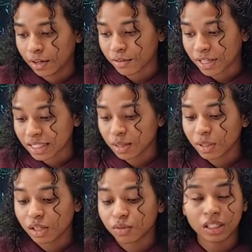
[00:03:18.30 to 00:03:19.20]
Falls
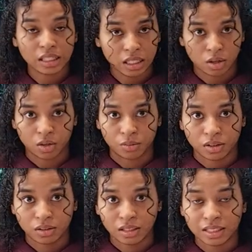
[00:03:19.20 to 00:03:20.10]
jemand auf die Idee
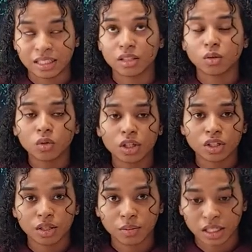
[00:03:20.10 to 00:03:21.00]
kommt, diese
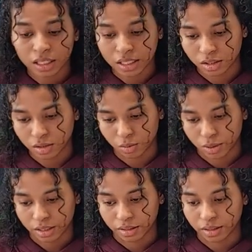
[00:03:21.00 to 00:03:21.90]
ungeschriebenen Gesetze zu
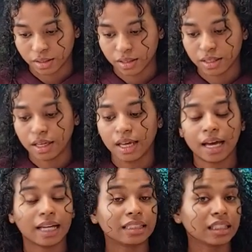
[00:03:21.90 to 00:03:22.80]
brechen,
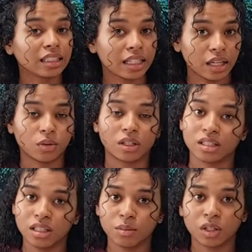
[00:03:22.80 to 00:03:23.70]
hat nicht er oder
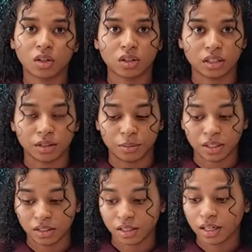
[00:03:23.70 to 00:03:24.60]
sie mit,
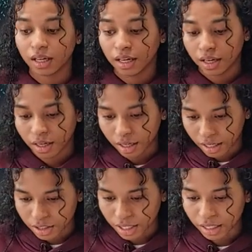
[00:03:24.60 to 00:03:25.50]
mit
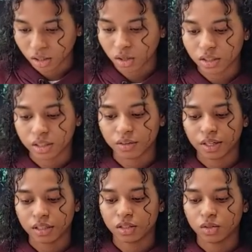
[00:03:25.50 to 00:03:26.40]
entscheidenden
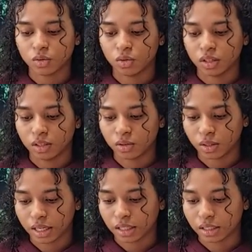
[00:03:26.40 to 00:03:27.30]
Konsequenzen zu, äh, zu
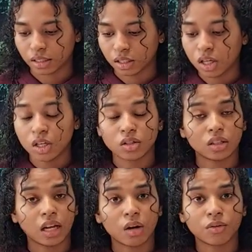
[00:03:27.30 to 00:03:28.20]
rechnen,
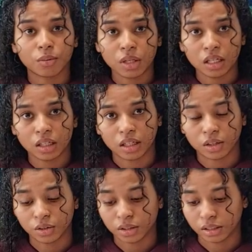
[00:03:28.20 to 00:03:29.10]
sondern auch
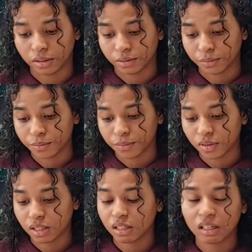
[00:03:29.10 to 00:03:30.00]
Familienangehörigen,
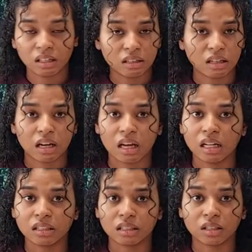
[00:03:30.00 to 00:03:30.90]
Kinder,
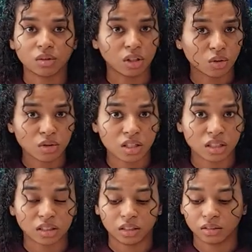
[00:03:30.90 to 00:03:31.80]
Eltern oder
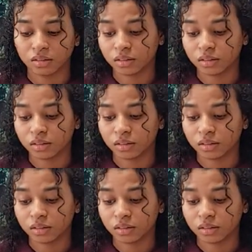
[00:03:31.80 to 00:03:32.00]
Großeltern.